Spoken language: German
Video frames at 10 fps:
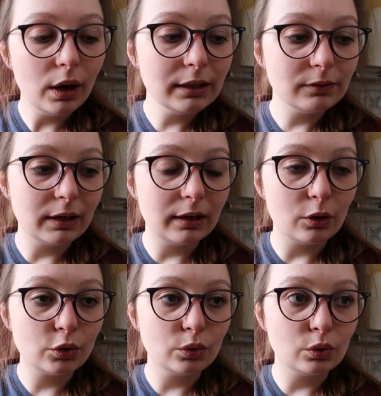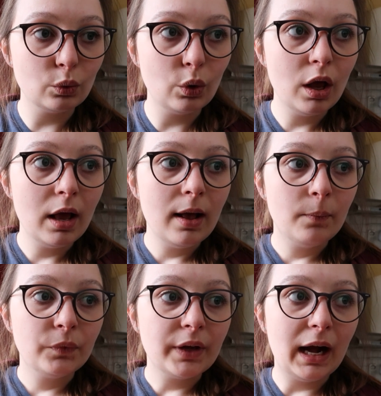Hunger. Es war dann auch schon so
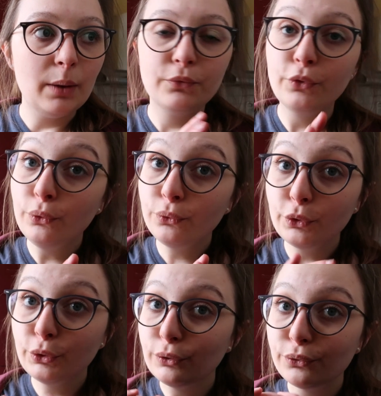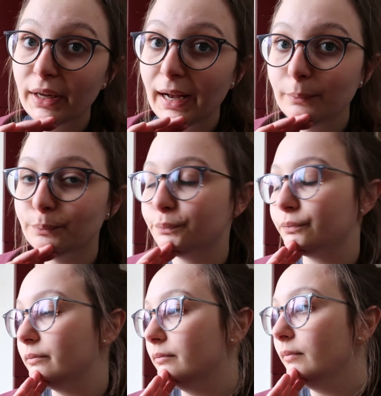halb fünf ungefähr.
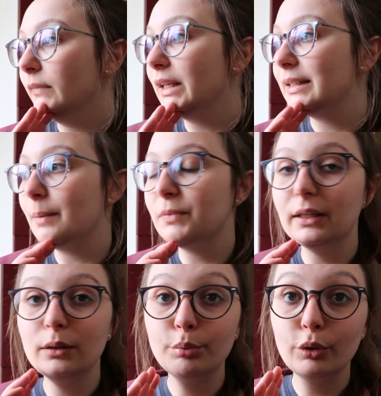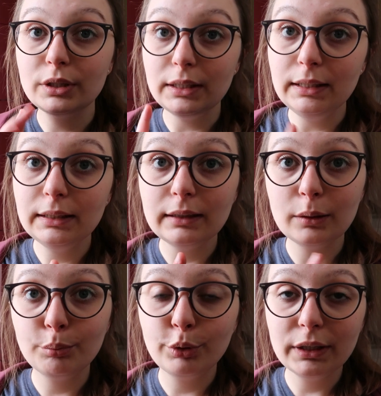Ich habe dann einen
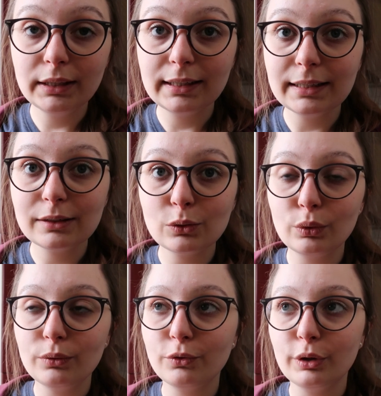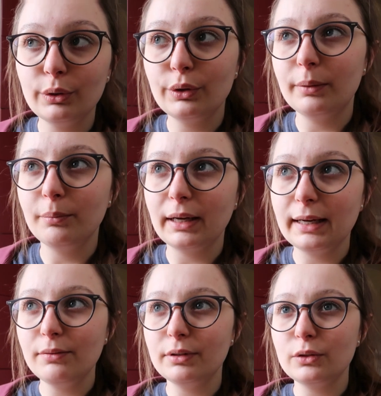Protein-Pudding ähm, gegessen, so einen von ähm,
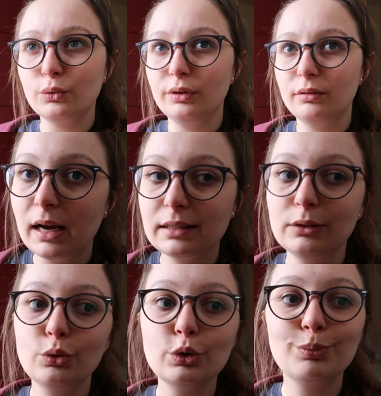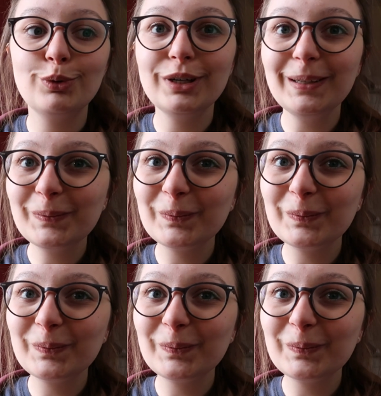Rewe, so einen Haselnuss-Pudding.